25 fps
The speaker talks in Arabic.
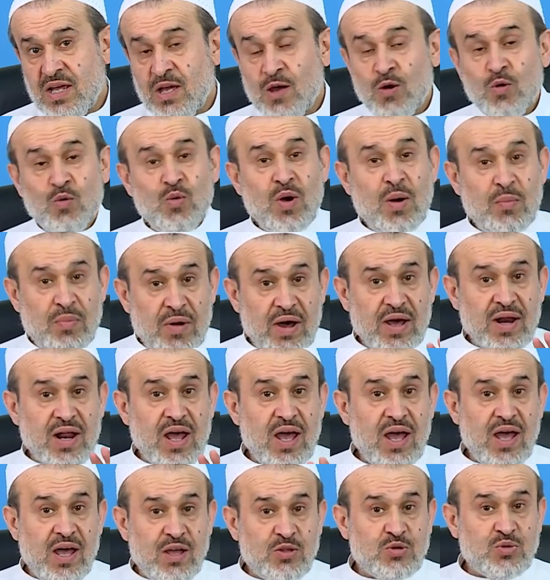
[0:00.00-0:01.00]

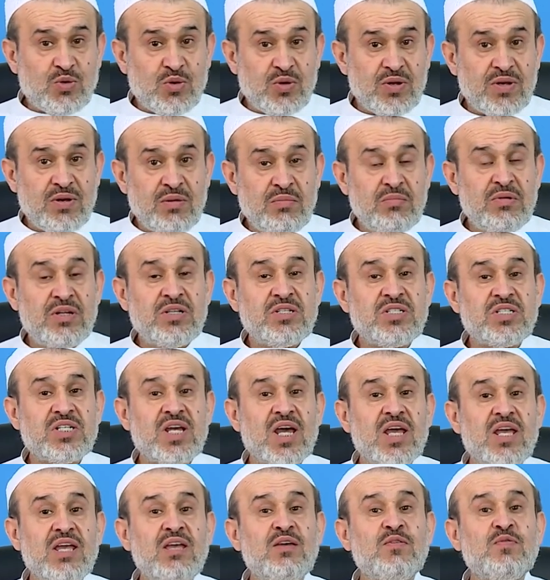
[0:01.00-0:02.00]
وبراءة من
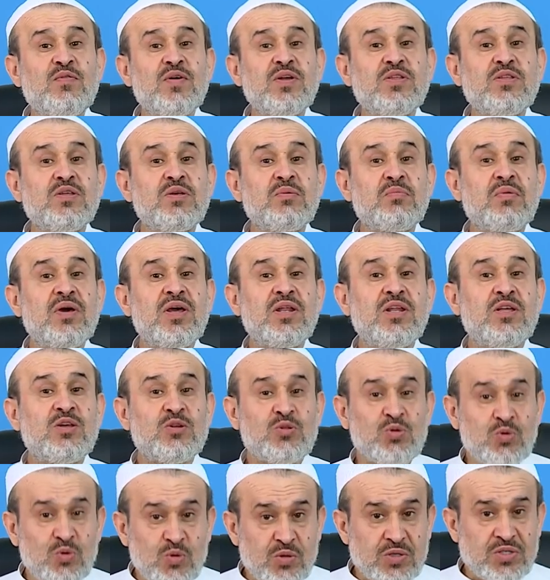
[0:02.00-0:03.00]
سقيفة بني
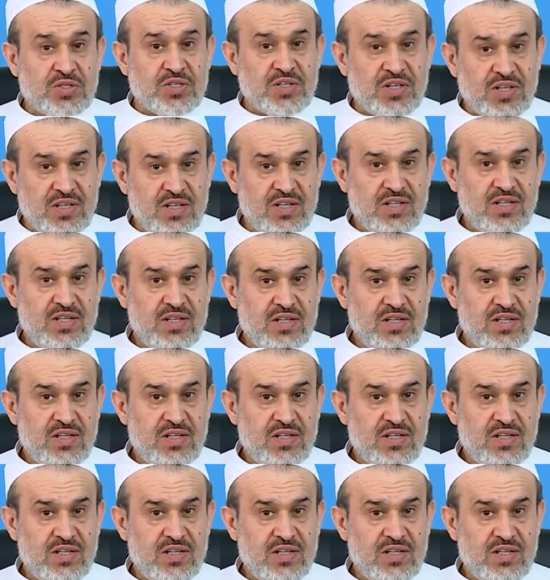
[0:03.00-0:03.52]
طوسي